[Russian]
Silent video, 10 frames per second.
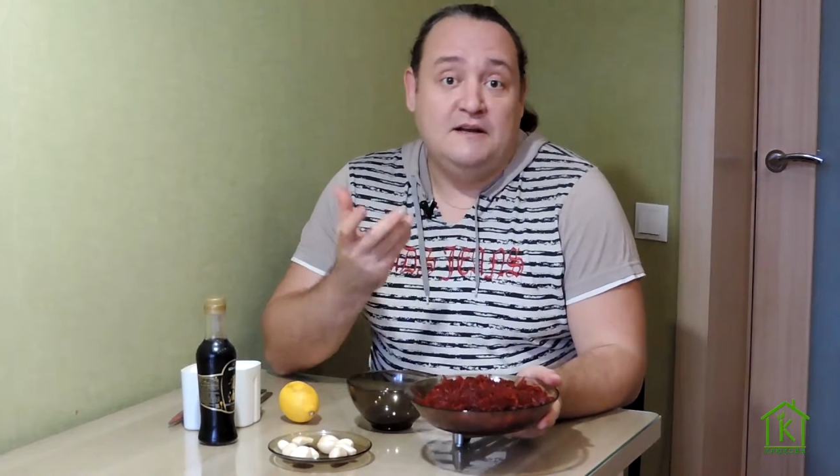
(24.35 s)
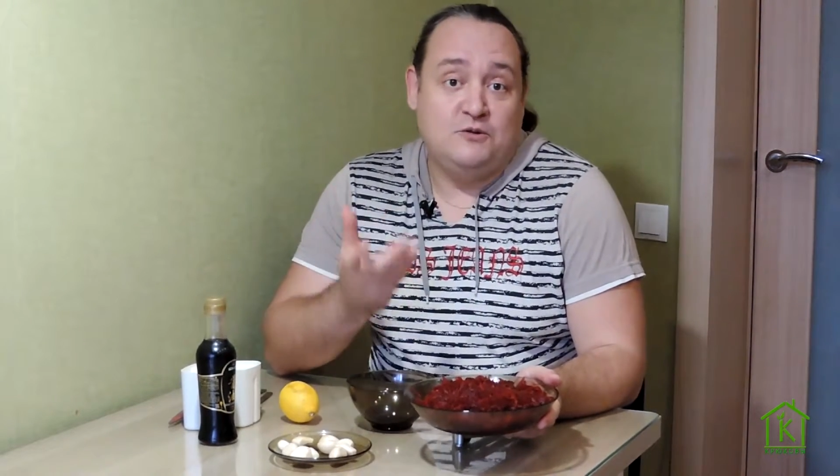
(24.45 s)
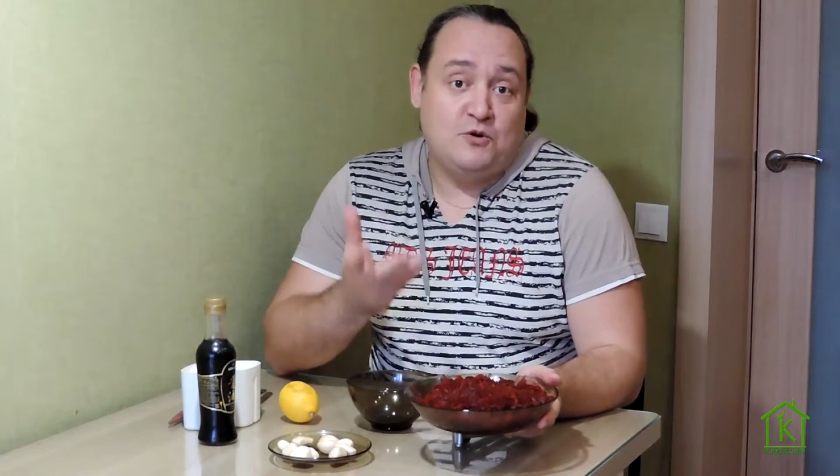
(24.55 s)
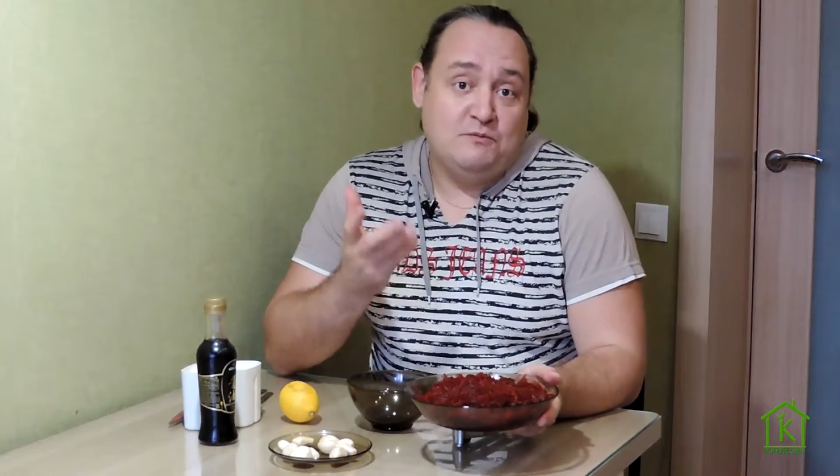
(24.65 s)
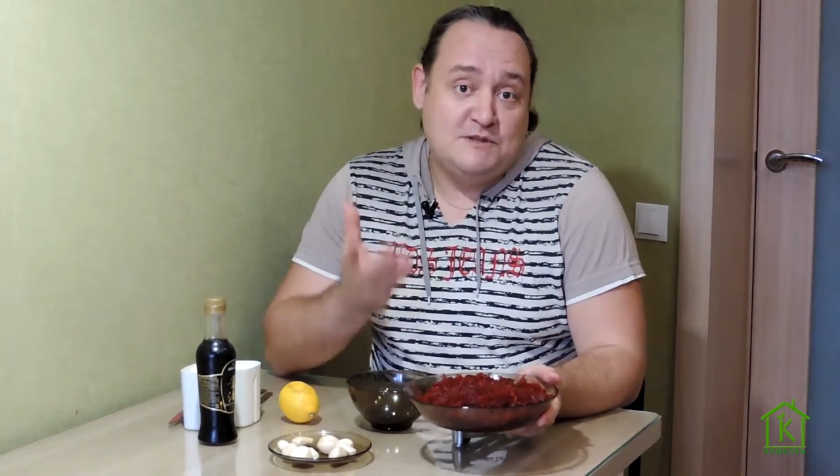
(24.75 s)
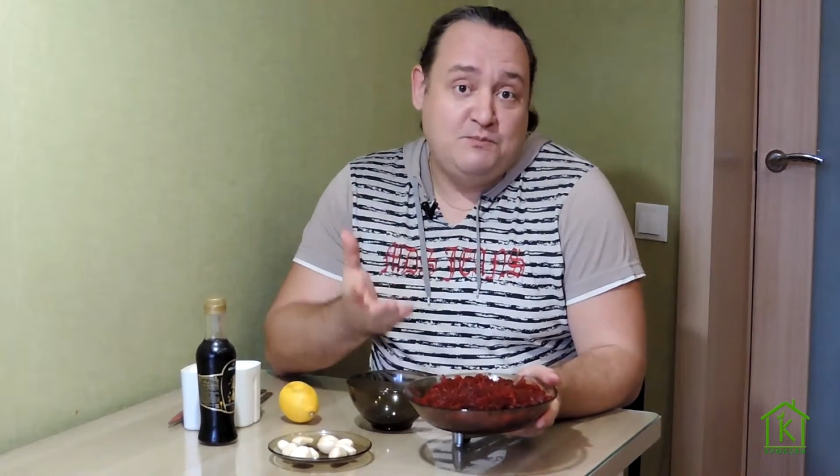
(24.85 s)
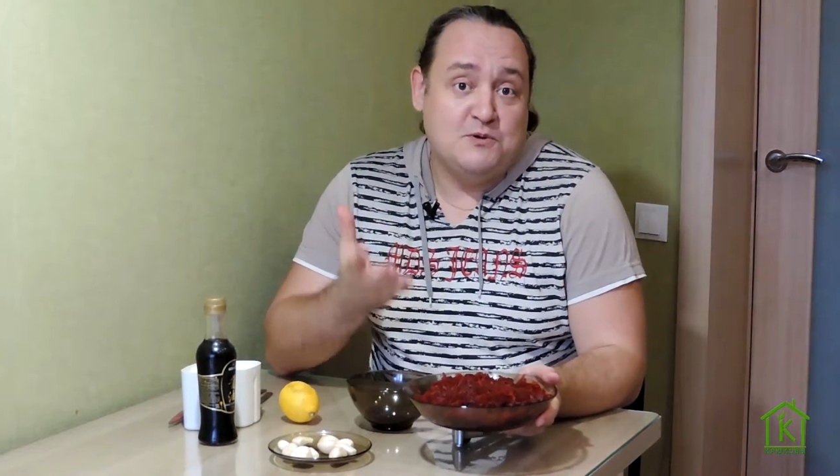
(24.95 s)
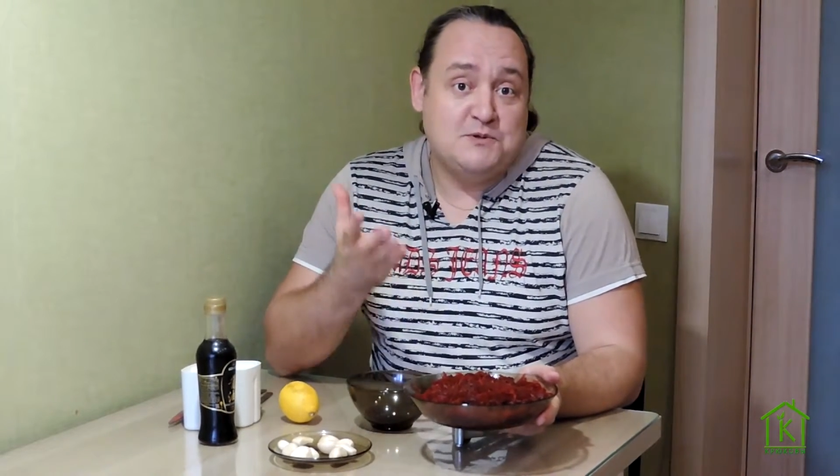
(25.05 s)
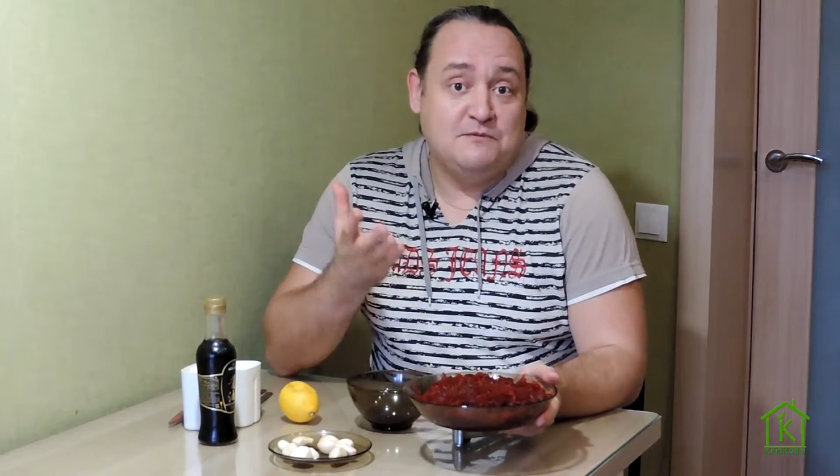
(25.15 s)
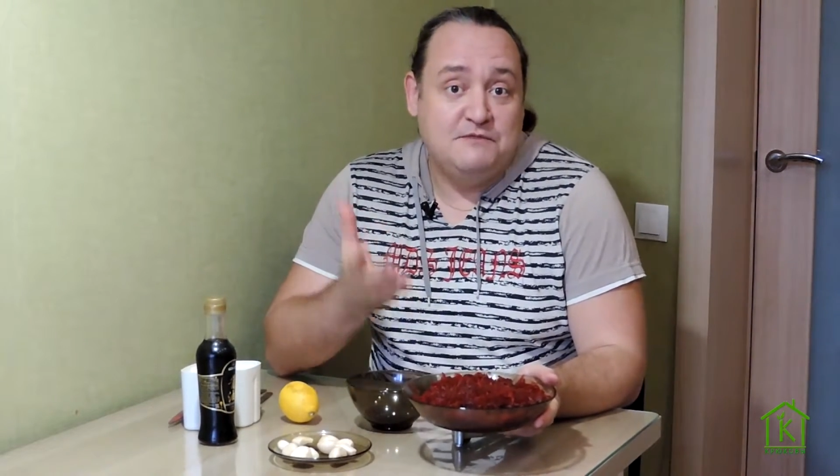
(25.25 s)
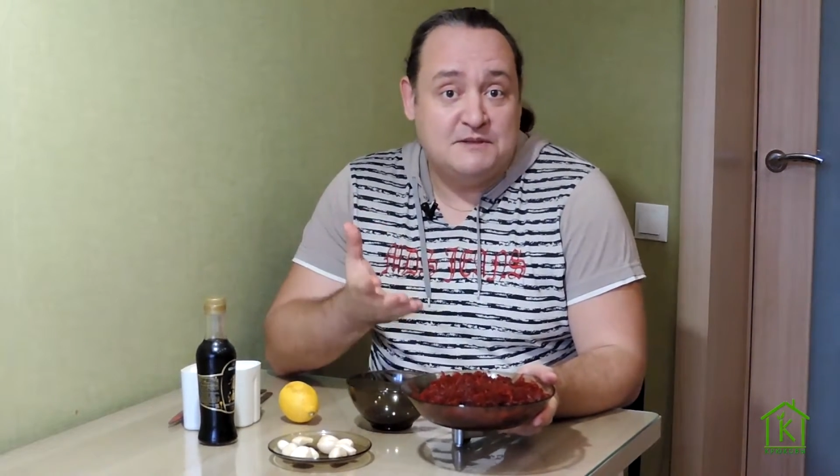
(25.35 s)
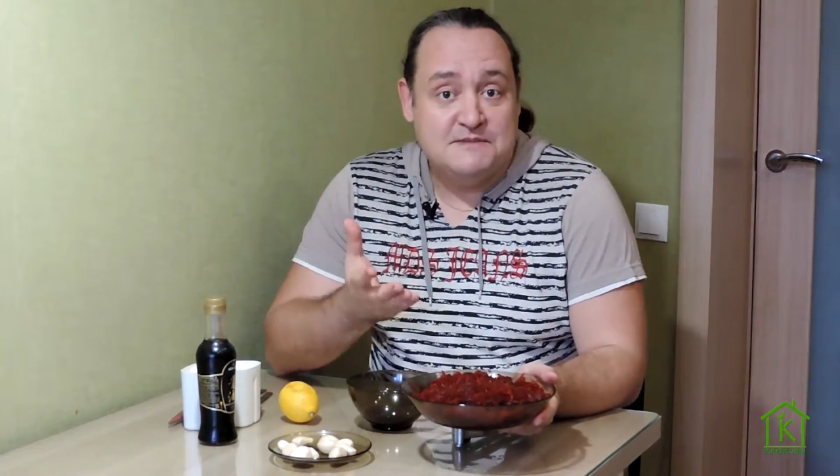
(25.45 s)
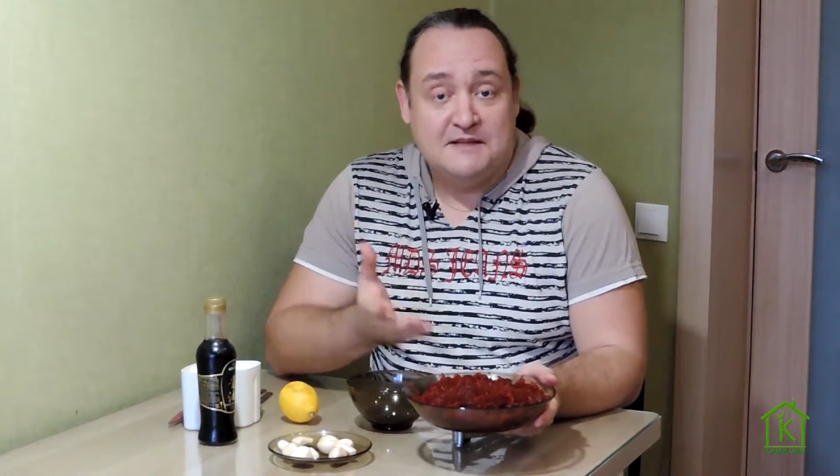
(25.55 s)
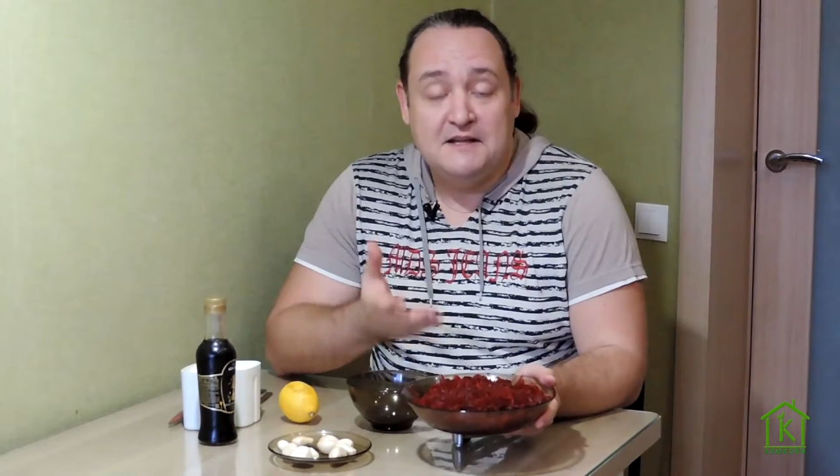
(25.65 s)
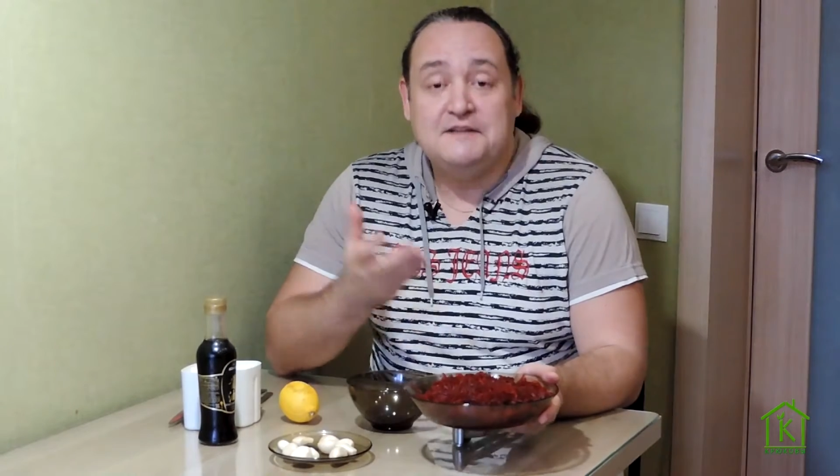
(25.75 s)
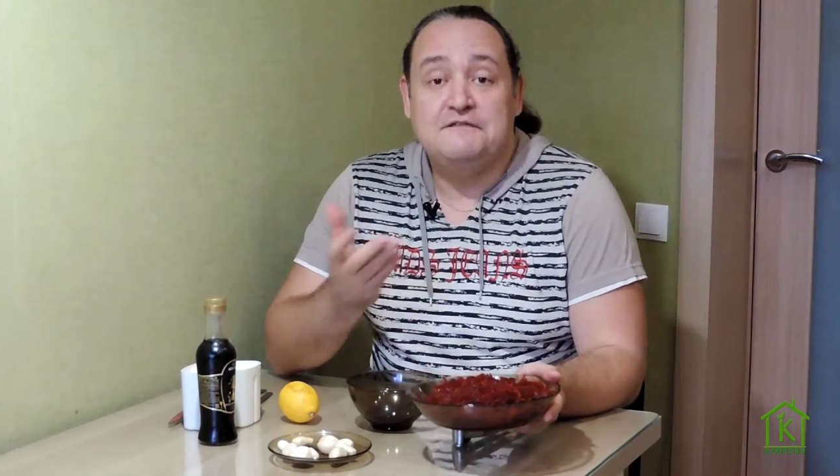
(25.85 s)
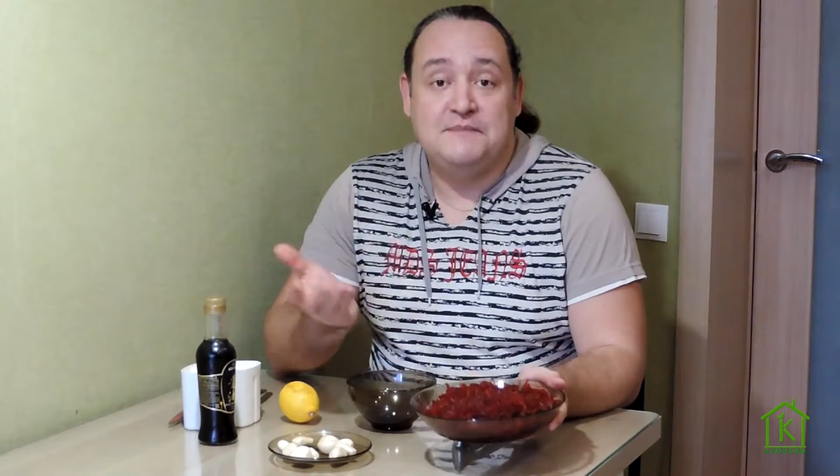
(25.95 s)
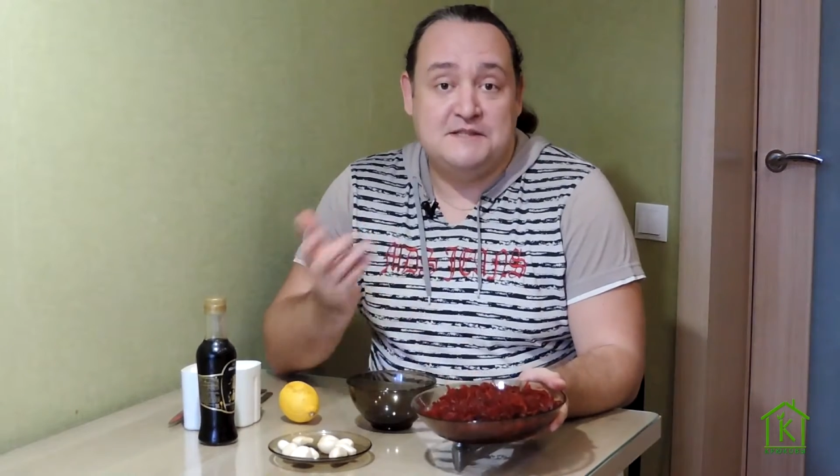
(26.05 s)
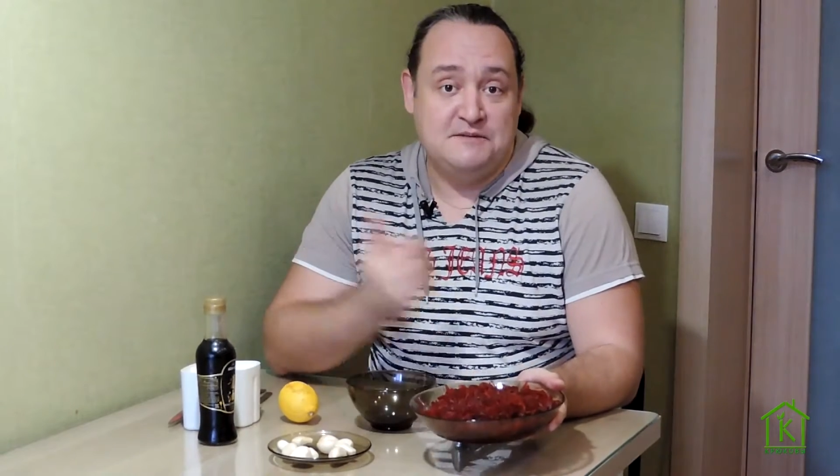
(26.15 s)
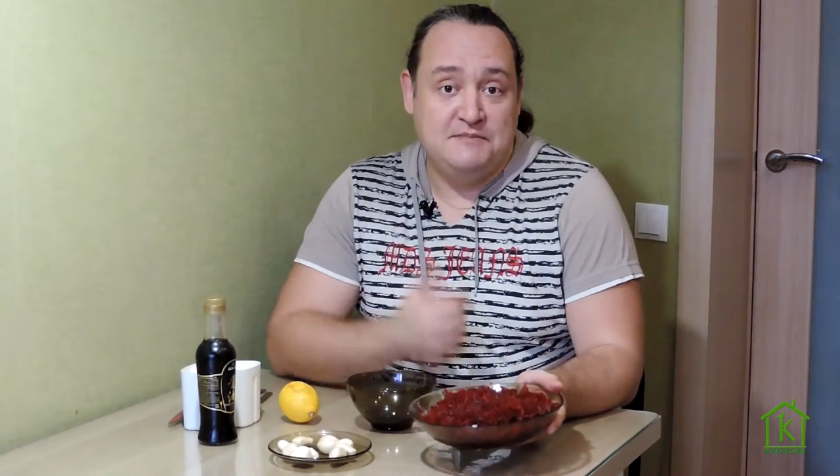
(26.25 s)
который мы используем в этом салате
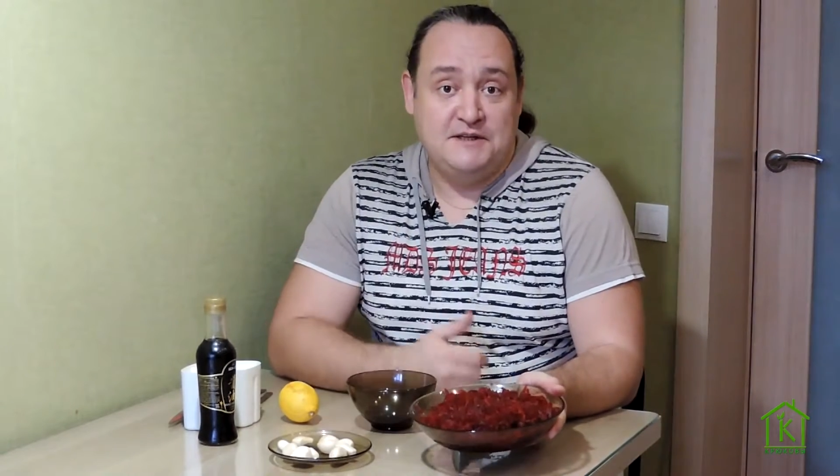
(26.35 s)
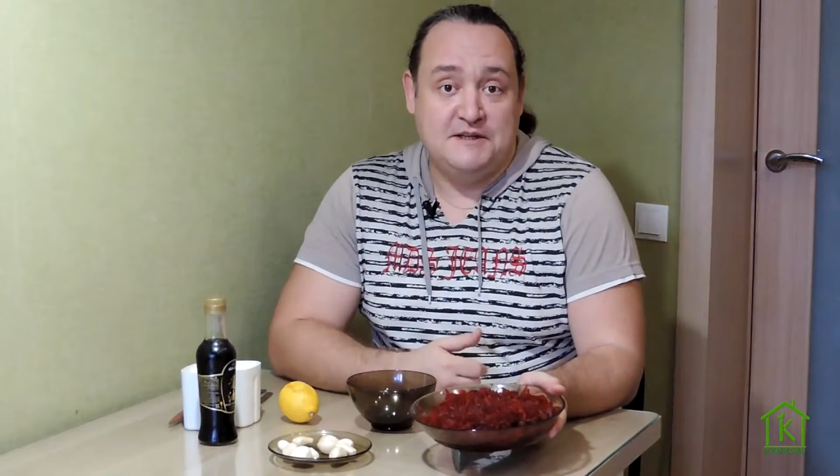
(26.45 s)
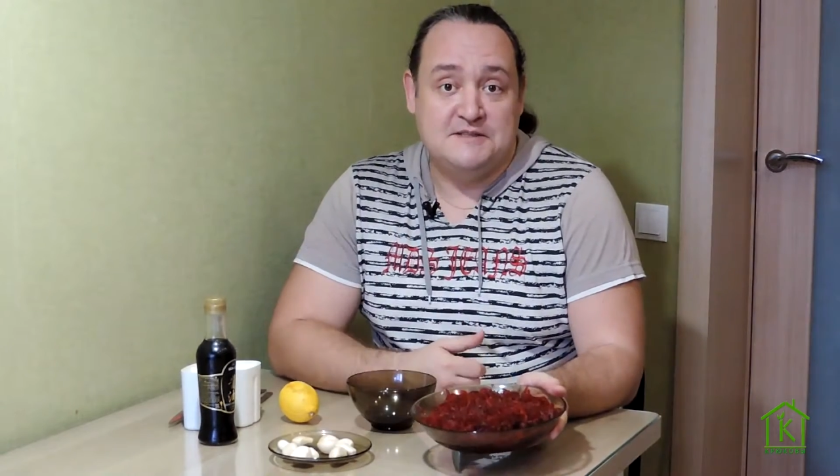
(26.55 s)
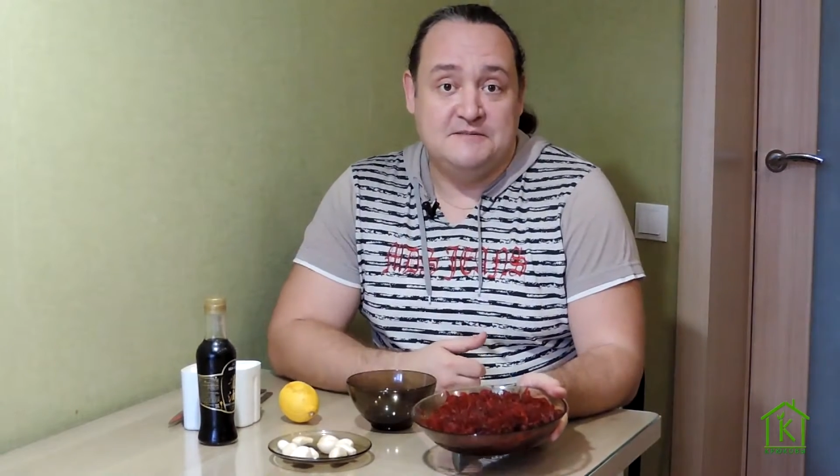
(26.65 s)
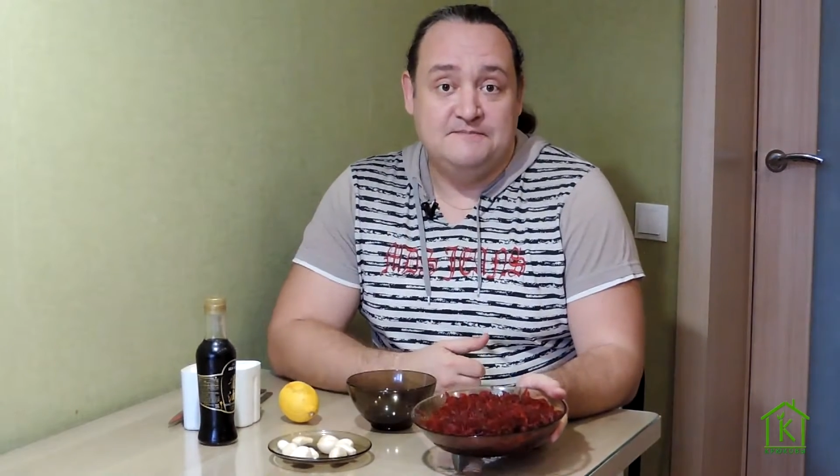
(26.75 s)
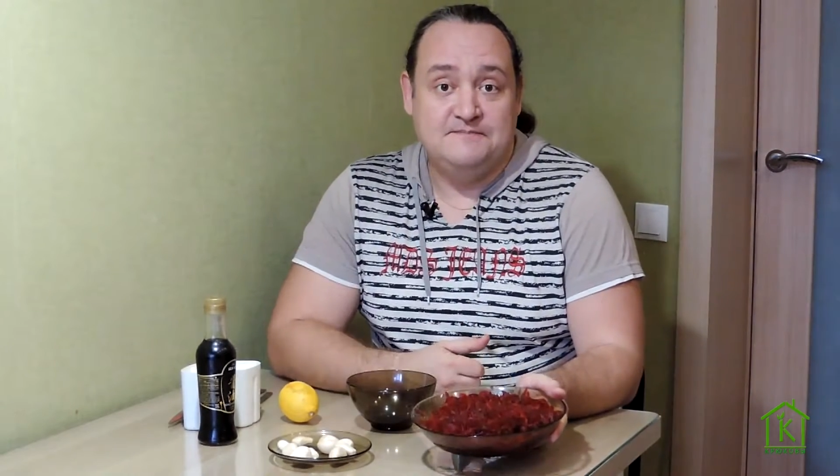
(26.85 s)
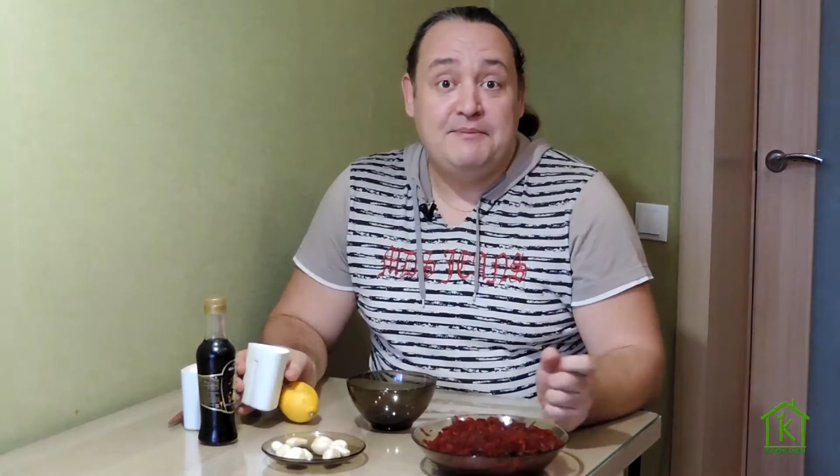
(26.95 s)
вместо майонеза.